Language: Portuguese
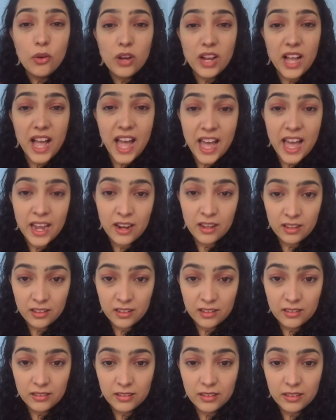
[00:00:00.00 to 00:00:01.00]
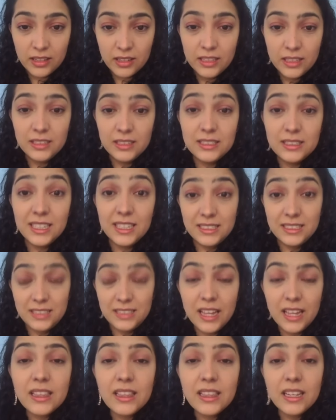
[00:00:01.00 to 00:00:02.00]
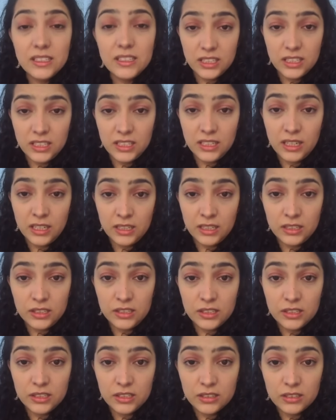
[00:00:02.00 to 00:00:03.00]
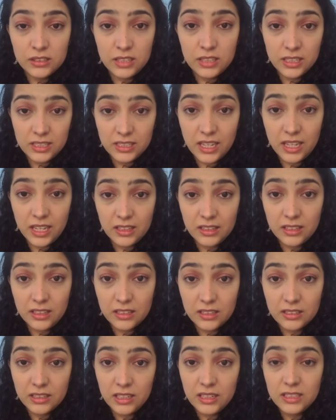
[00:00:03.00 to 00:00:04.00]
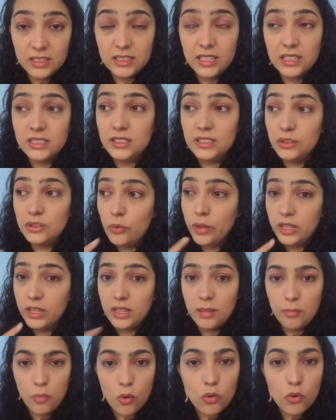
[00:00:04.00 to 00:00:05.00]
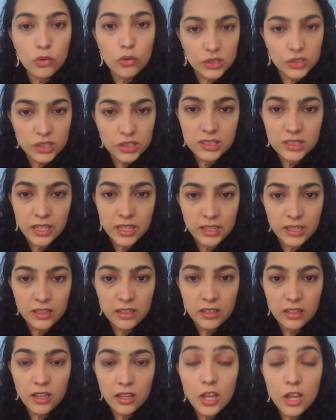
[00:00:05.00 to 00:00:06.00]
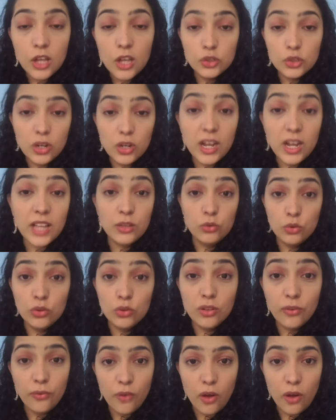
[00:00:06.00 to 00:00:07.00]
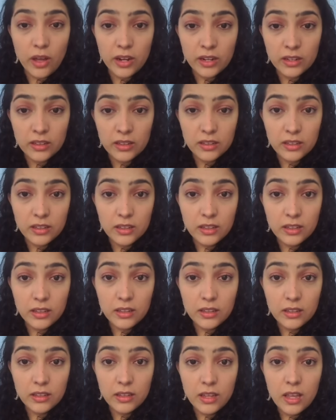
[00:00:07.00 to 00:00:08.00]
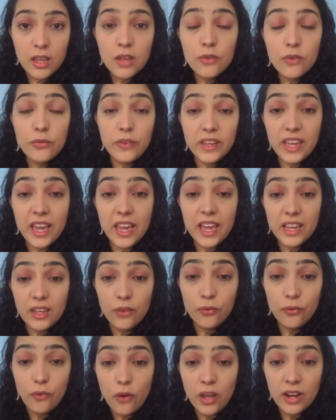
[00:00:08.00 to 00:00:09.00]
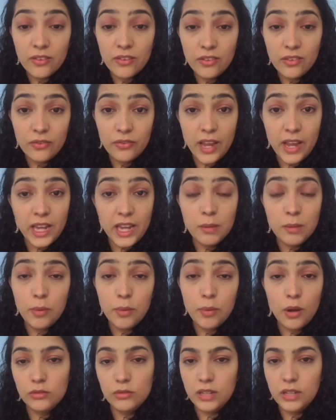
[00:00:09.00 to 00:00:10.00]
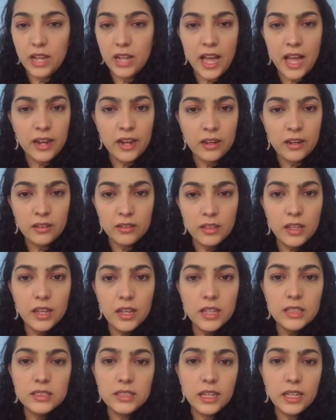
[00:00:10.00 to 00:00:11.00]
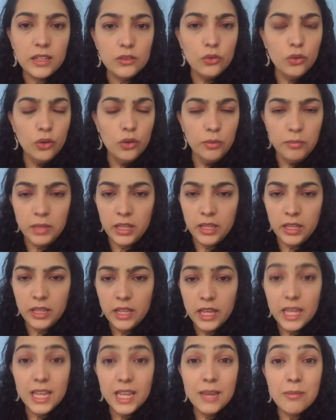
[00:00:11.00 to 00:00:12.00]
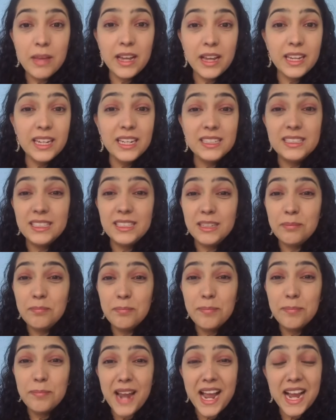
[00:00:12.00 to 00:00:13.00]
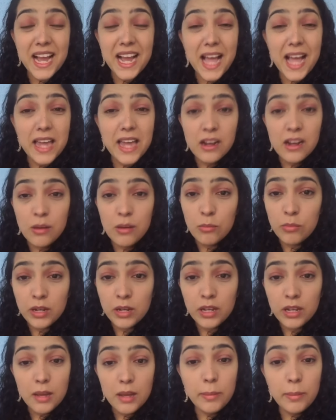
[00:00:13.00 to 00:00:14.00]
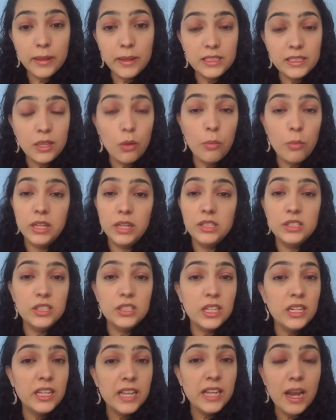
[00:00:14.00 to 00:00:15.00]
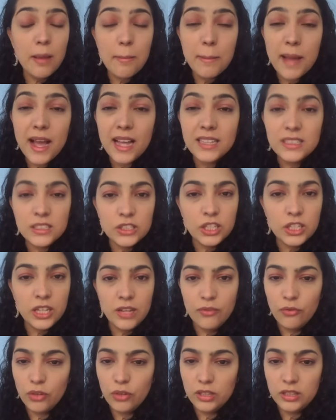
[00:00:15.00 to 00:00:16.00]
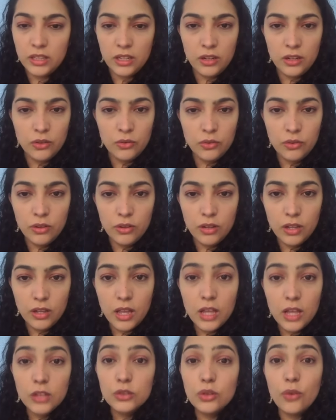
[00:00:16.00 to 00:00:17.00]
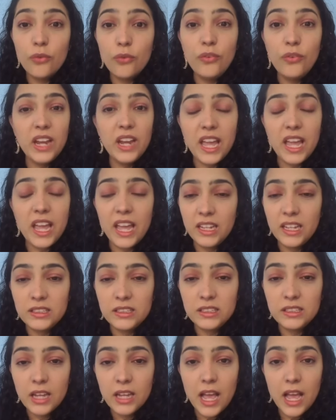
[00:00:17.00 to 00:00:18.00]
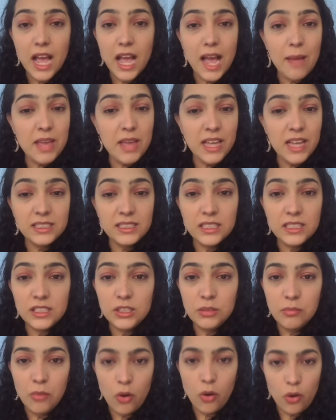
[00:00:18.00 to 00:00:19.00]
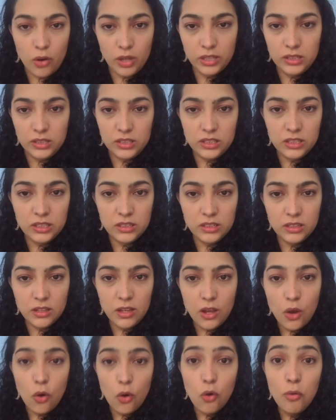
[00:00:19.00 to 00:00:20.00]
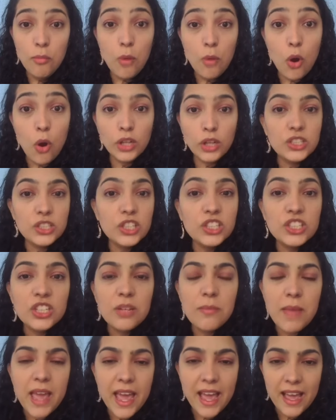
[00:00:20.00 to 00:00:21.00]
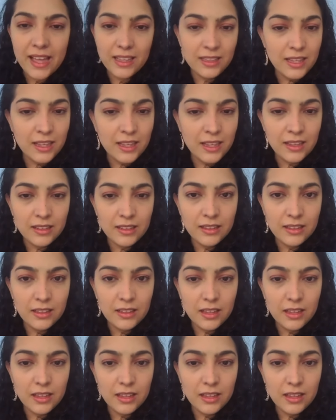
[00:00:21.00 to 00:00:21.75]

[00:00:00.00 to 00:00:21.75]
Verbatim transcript: cara em 60 dias, 60? Nem sei, 50 e poucos dias aí, jogar tudo fora. Fiquei aqui fora, vivendo em prol do cara, sem dormir, emagreci pra caramba, passei o mês de janeiro à base de Rivotril, sofri hate, ameaça de morte, um monte de merda